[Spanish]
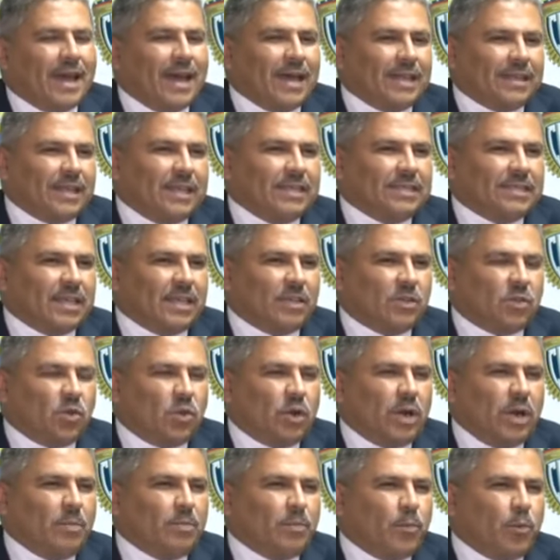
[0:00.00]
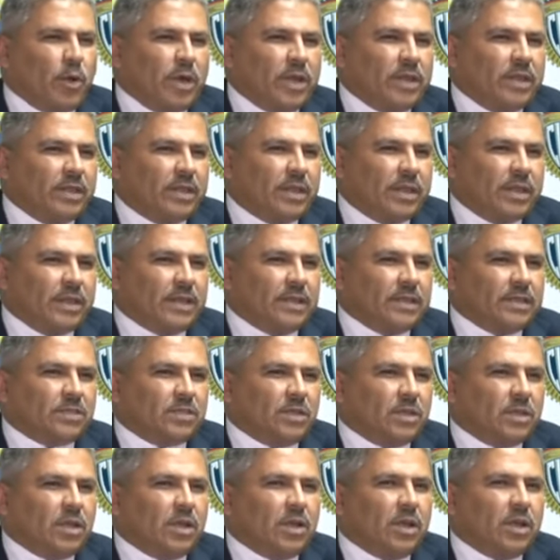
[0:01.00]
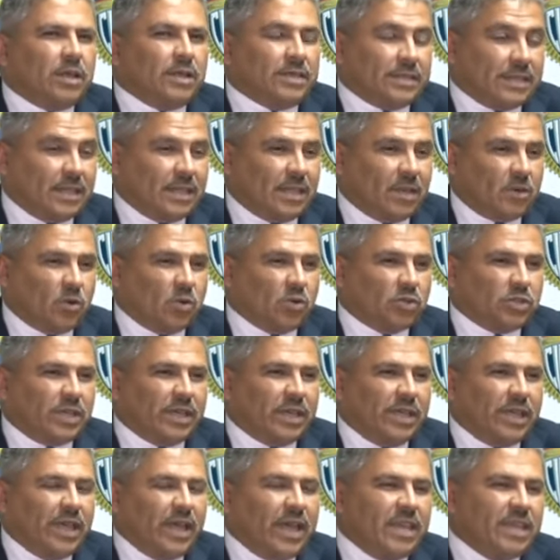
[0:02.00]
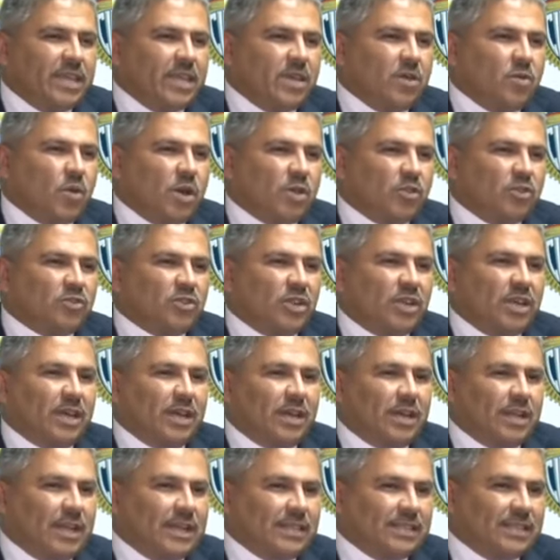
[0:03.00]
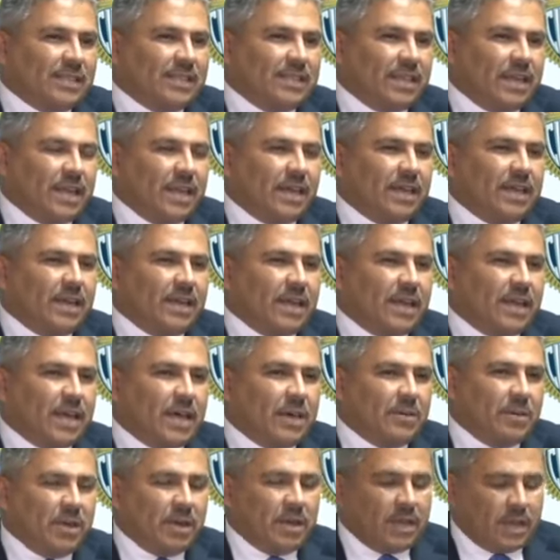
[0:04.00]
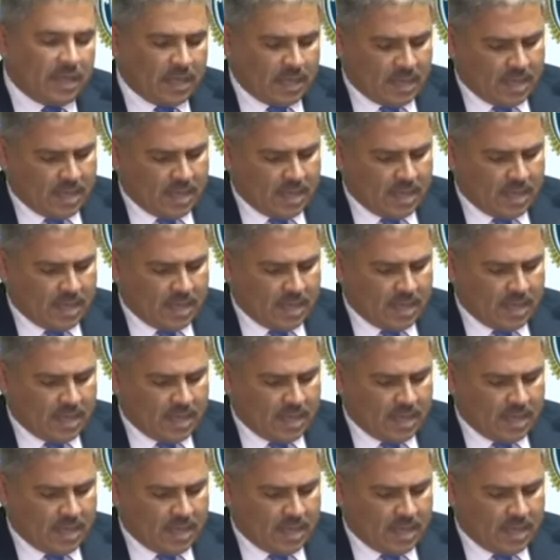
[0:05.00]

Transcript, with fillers: hasta el sector del Puente eh, de Santa Rosa. Es allí cuando se le, hace entrega del cadáver